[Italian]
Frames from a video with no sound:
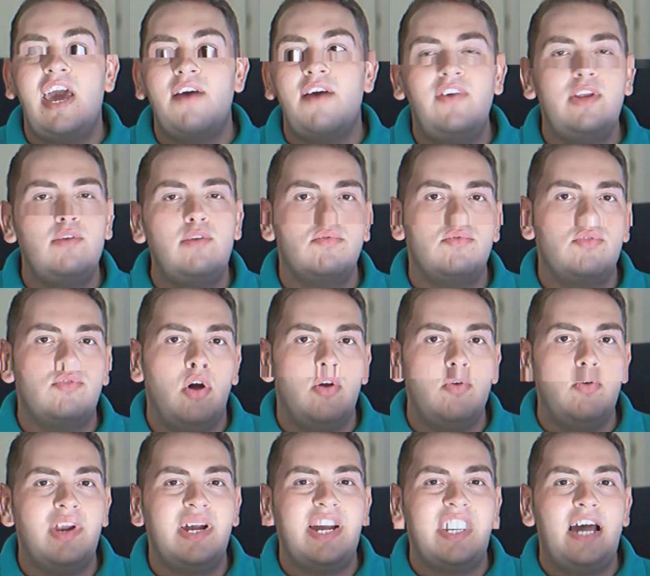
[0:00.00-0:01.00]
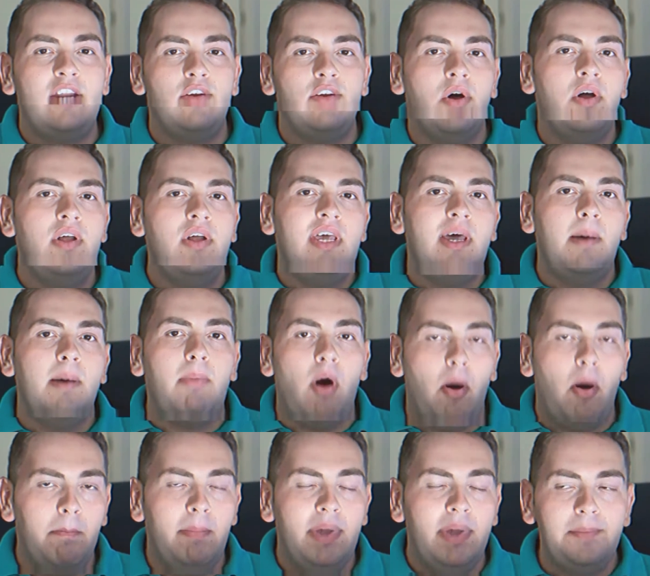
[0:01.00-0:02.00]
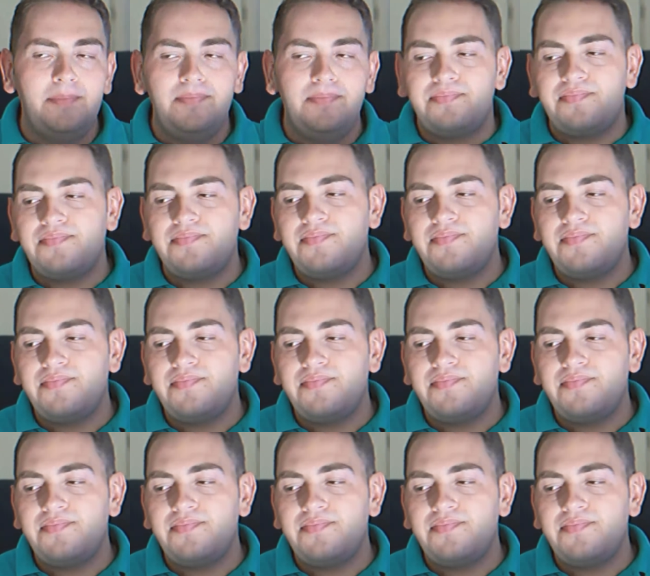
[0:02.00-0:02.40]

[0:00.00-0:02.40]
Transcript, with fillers: avvenuto l'uragano Bob